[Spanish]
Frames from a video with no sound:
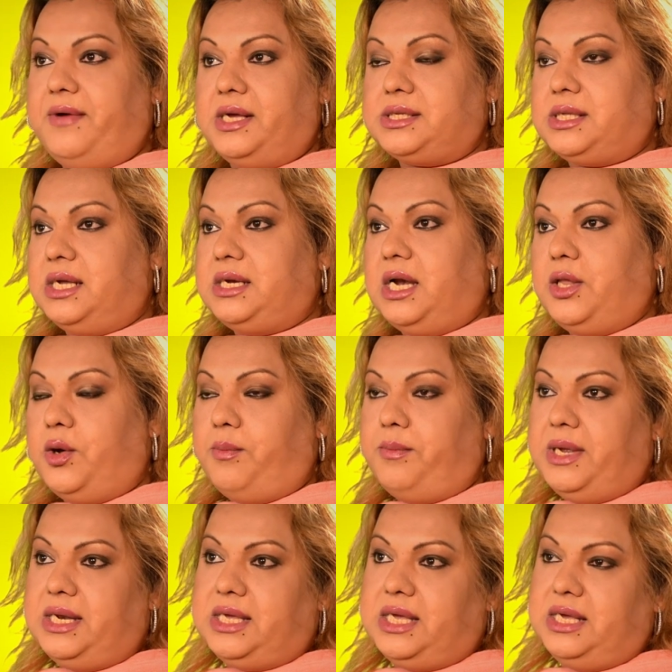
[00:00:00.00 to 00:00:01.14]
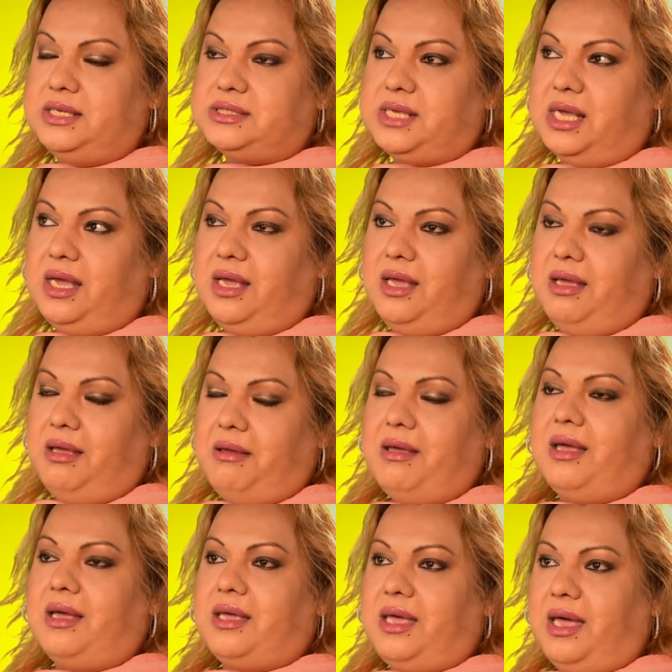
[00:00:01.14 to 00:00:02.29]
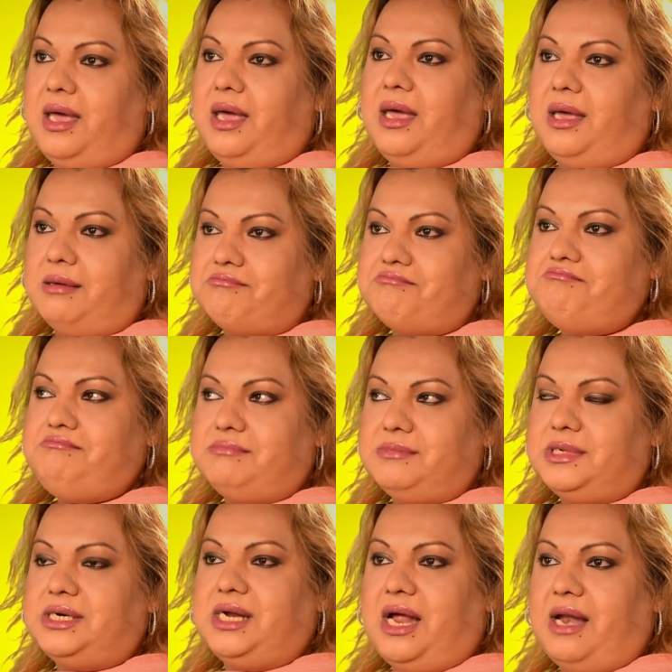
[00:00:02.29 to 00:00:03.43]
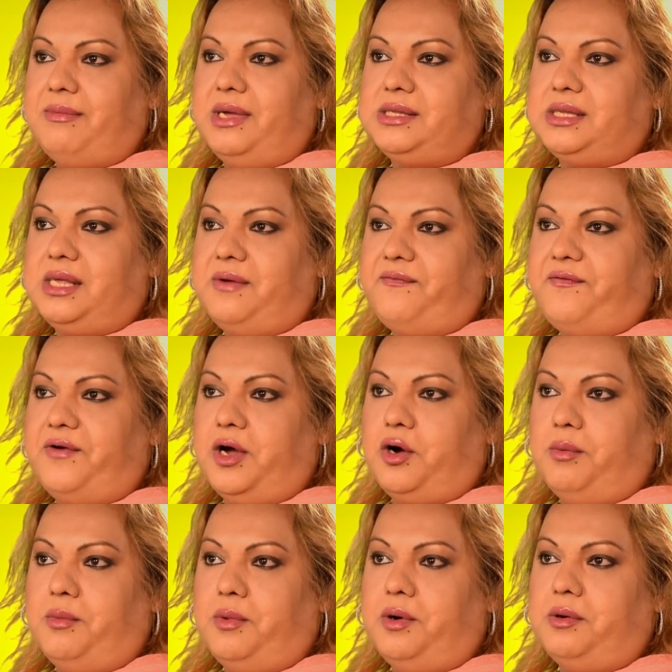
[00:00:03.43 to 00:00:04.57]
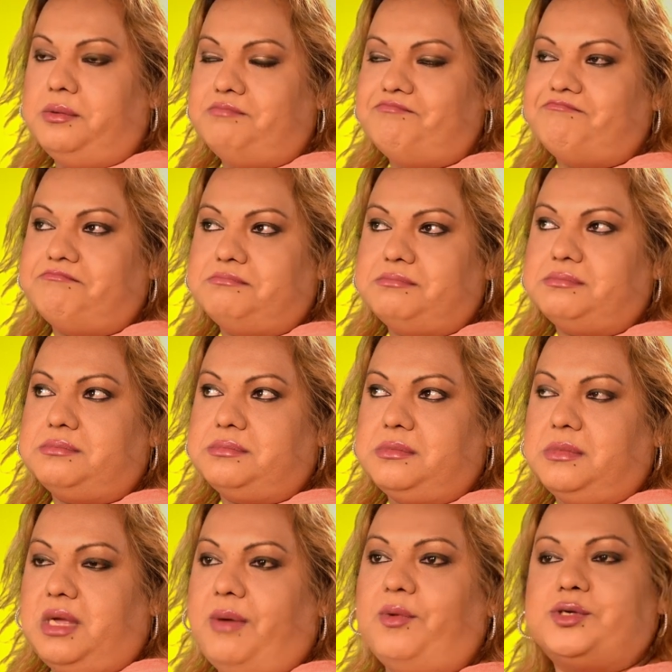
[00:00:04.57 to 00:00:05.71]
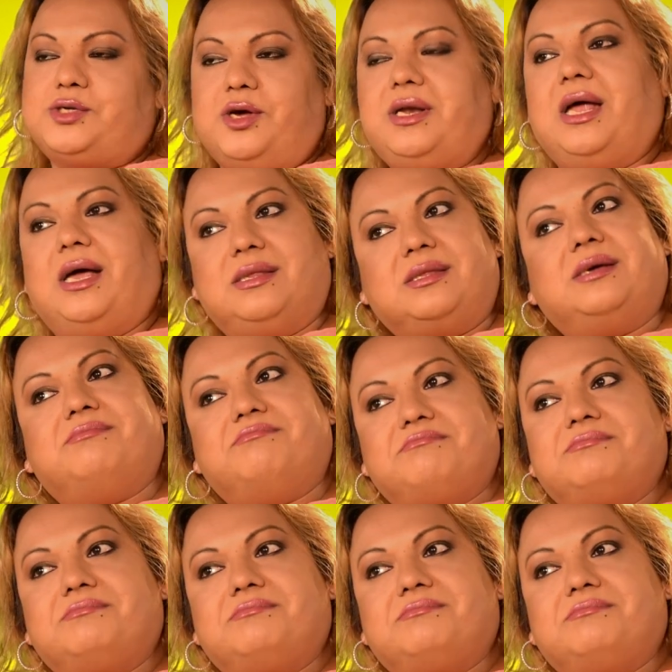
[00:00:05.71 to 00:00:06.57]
vez en el 2015, que realmente fue como emocionante.